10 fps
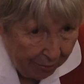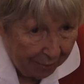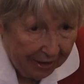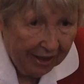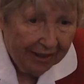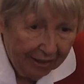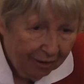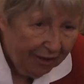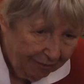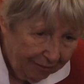perché
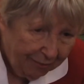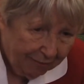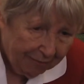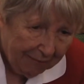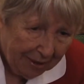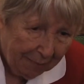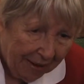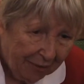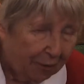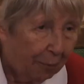credo che
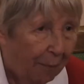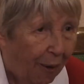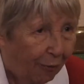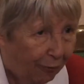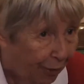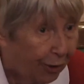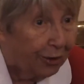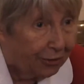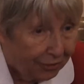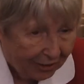rimangano un po'
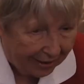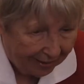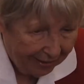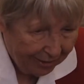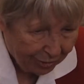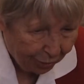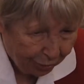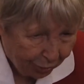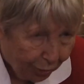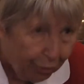forse
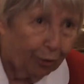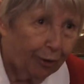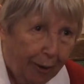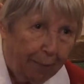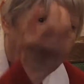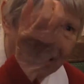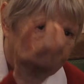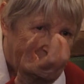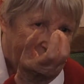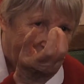sotto sotto e poi
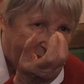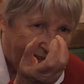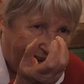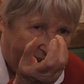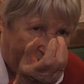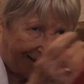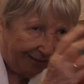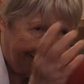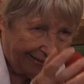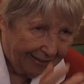ritornano a
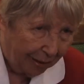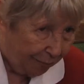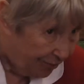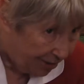galla in